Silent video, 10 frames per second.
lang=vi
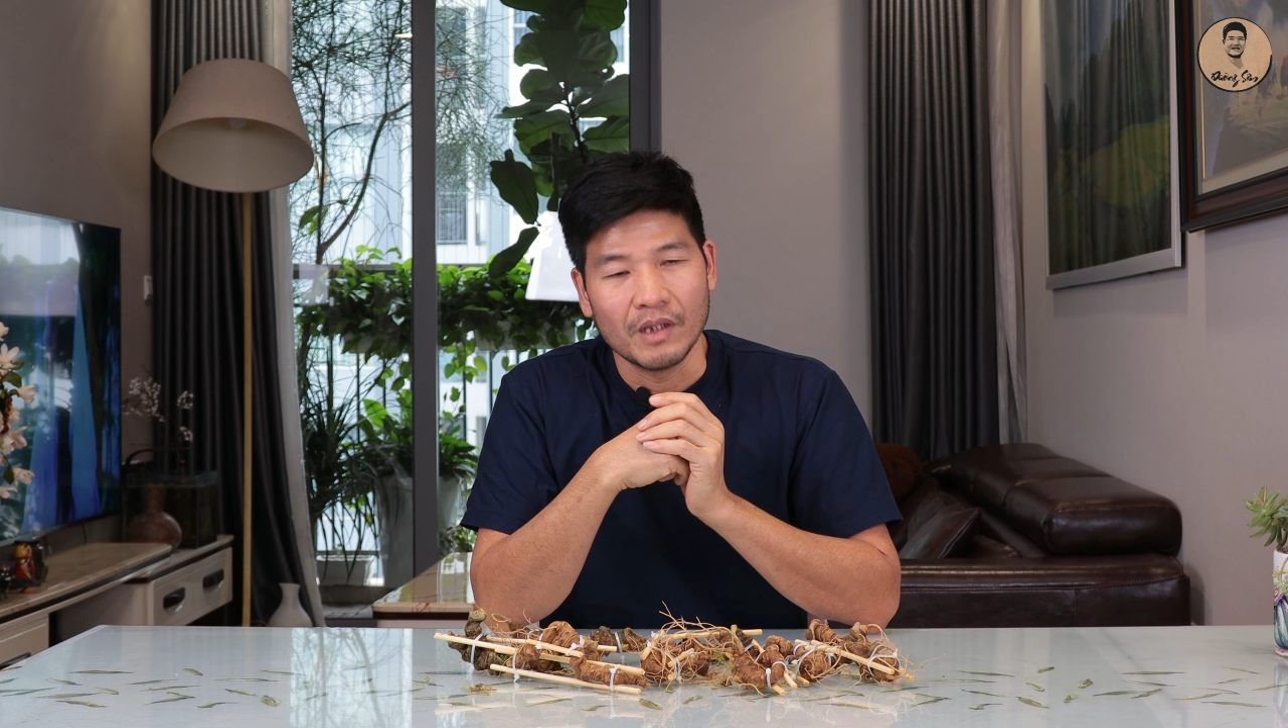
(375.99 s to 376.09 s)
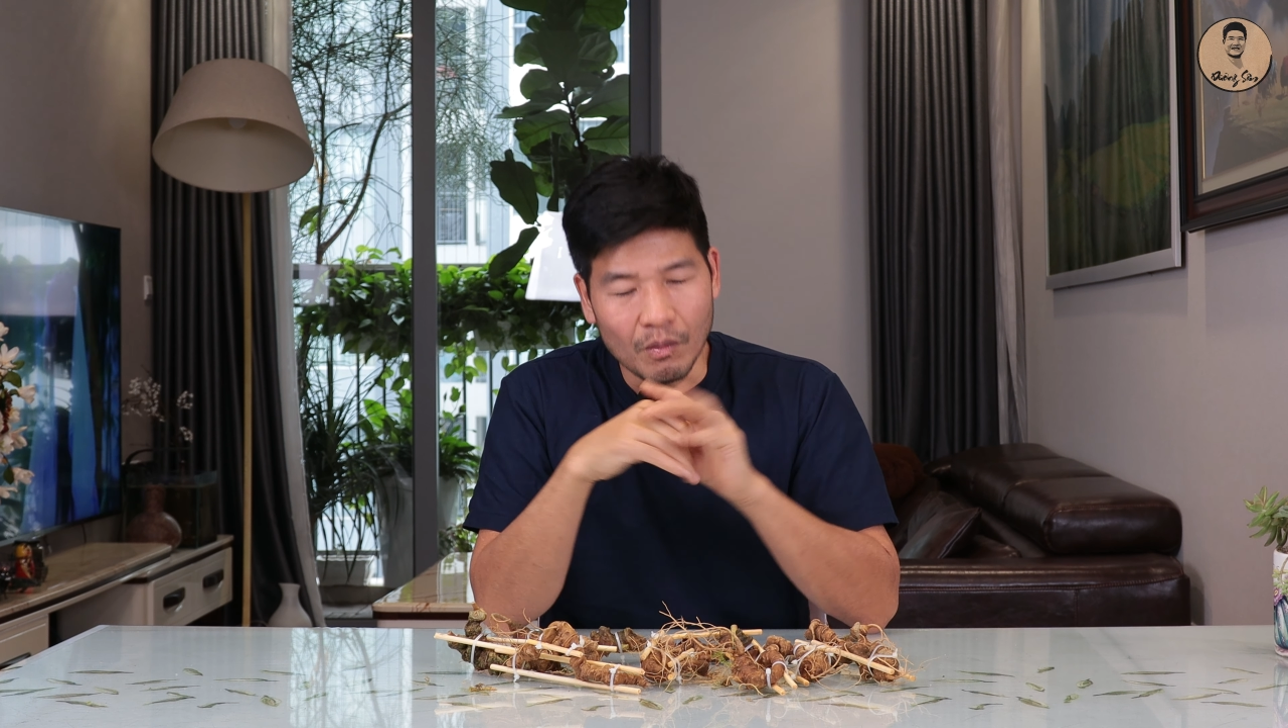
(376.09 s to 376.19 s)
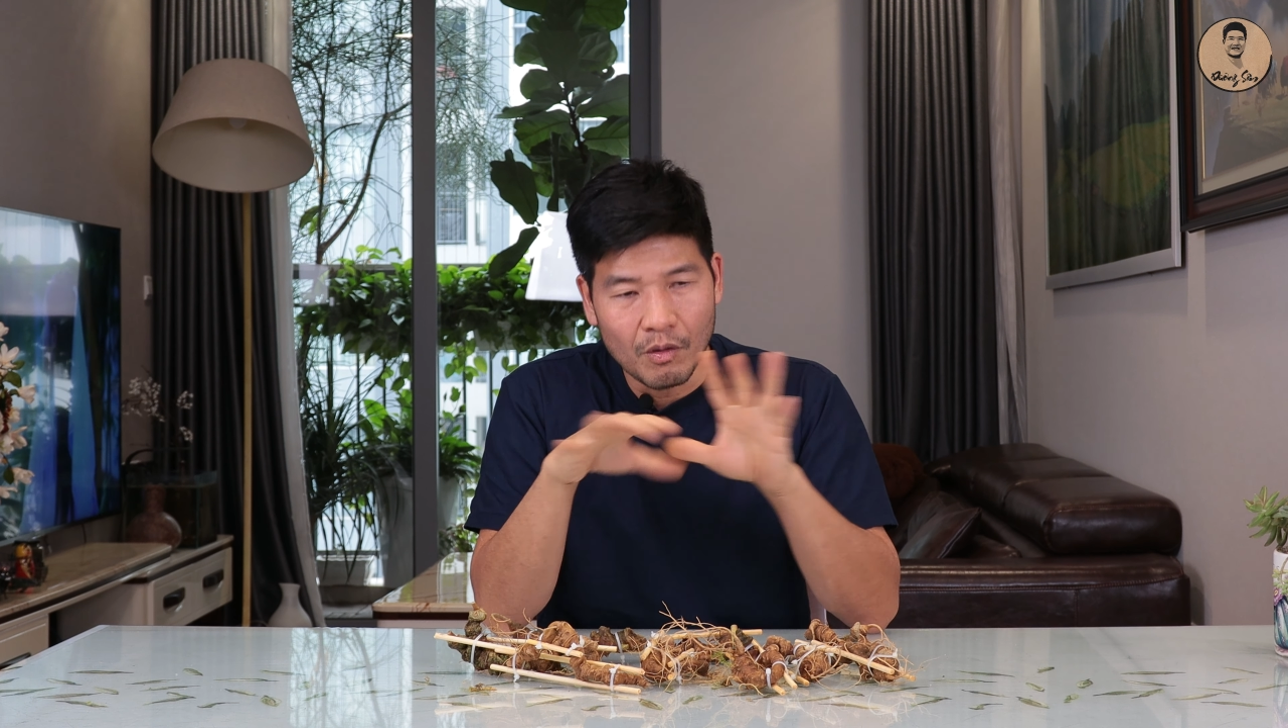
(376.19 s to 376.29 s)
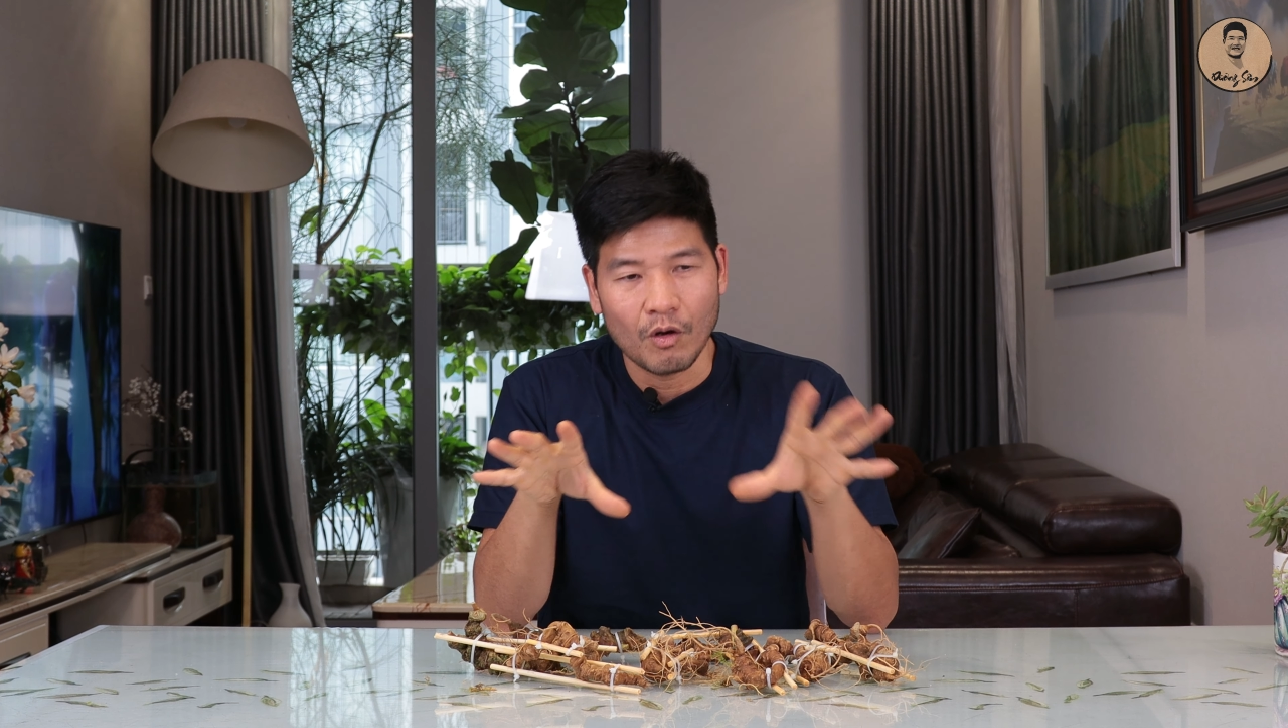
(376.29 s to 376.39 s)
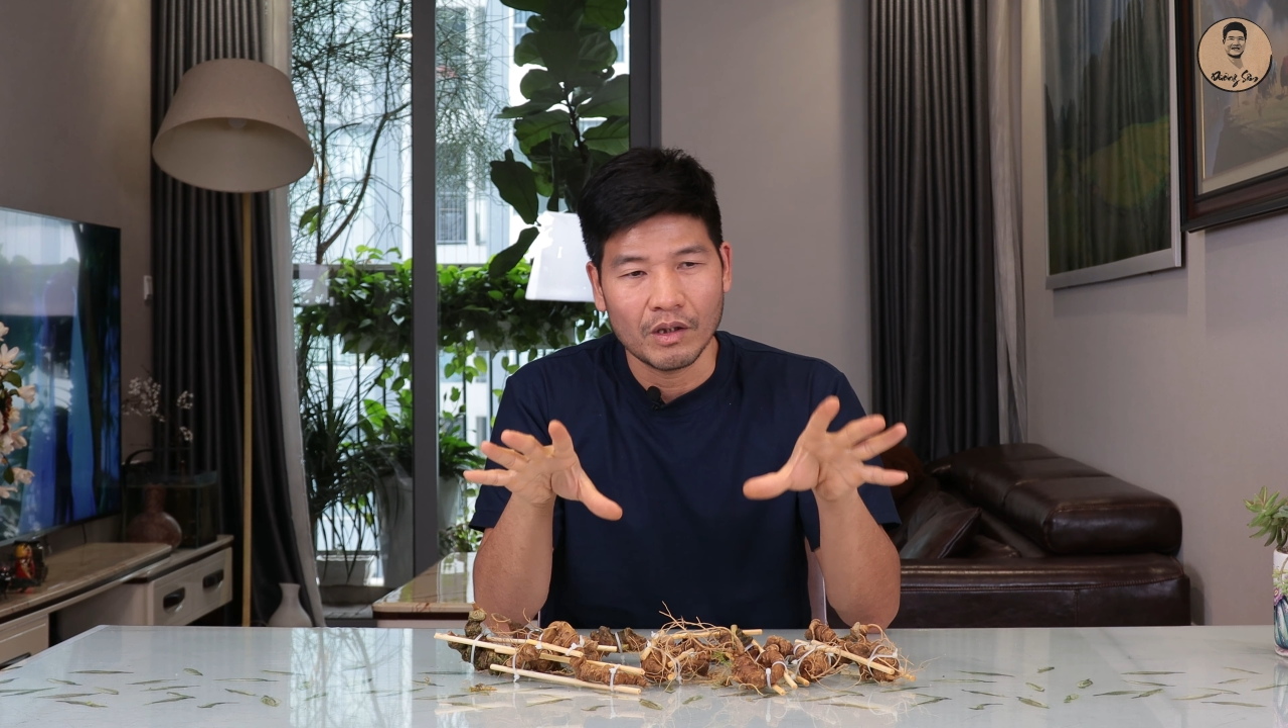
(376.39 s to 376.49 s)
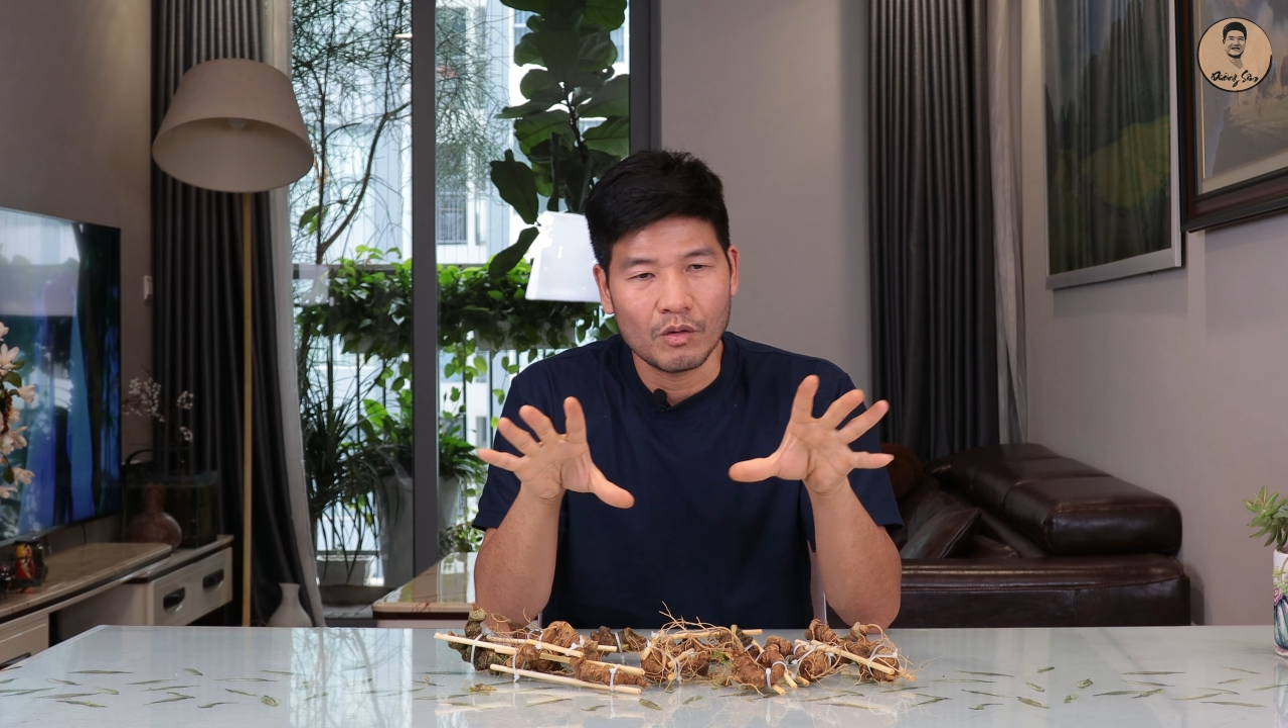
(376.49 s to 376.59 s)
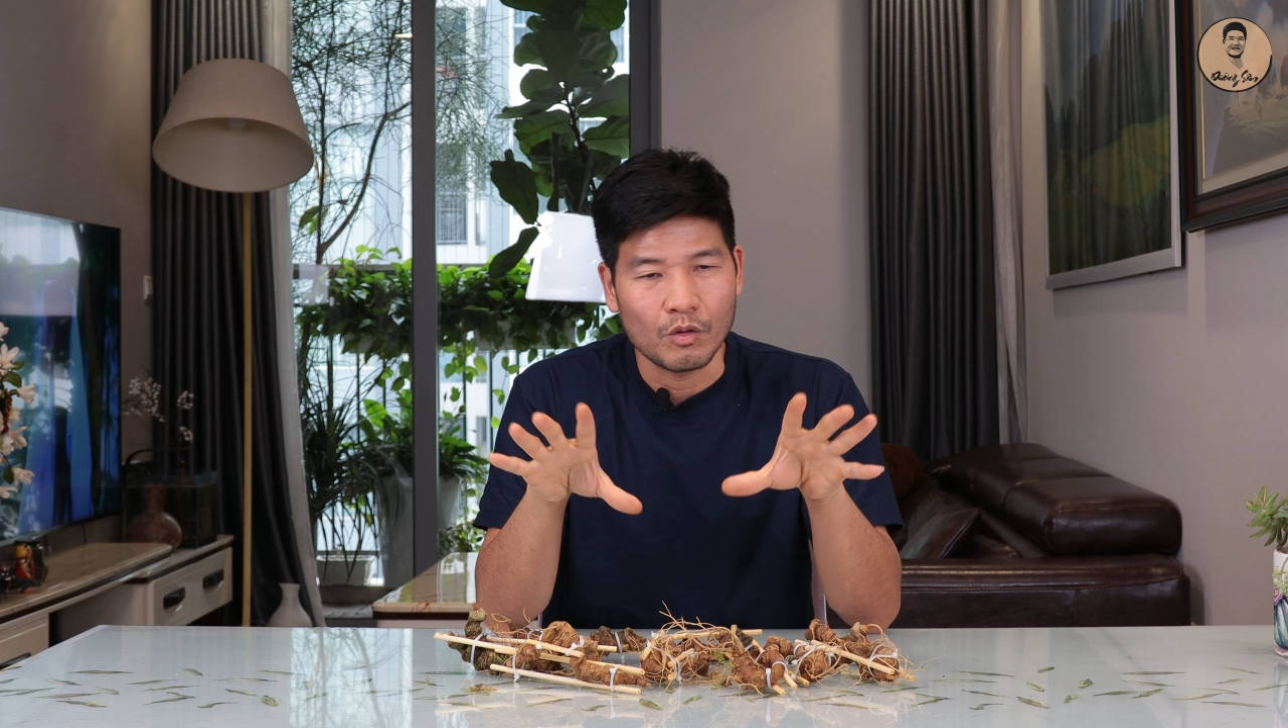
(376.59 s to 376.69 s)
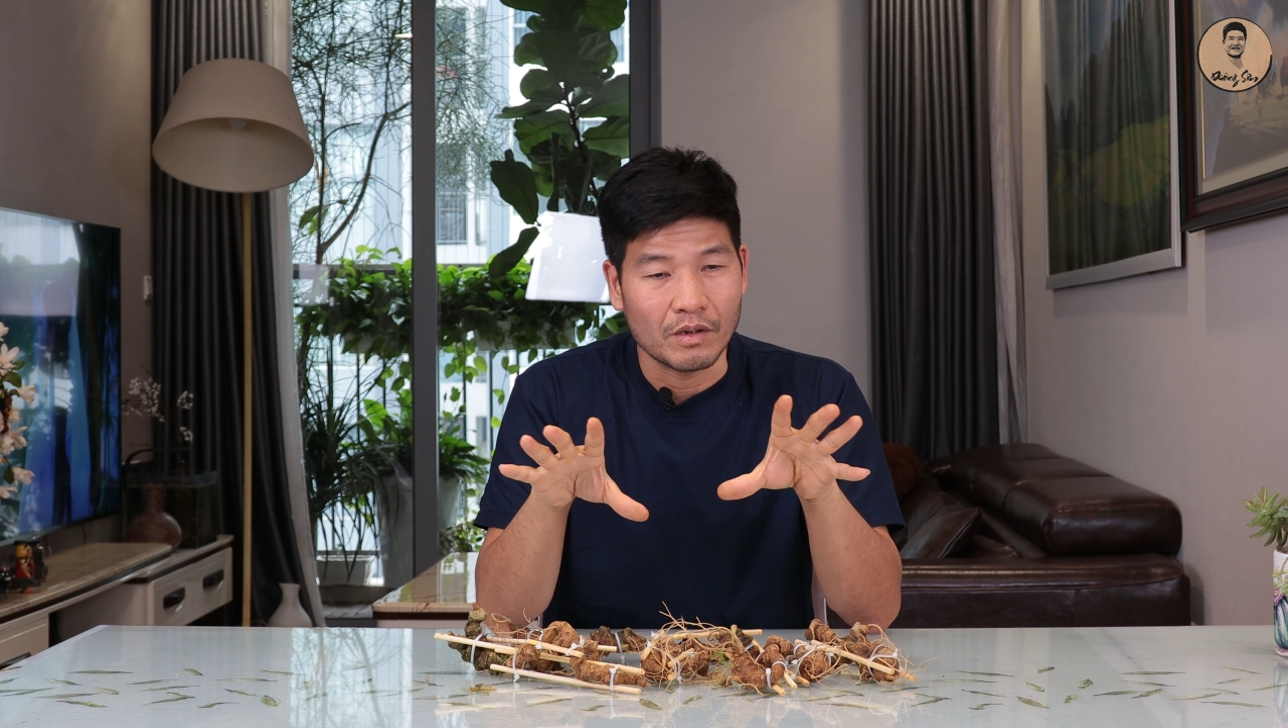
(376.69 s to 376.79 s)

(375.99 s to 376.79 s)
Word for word: Nếu mà có những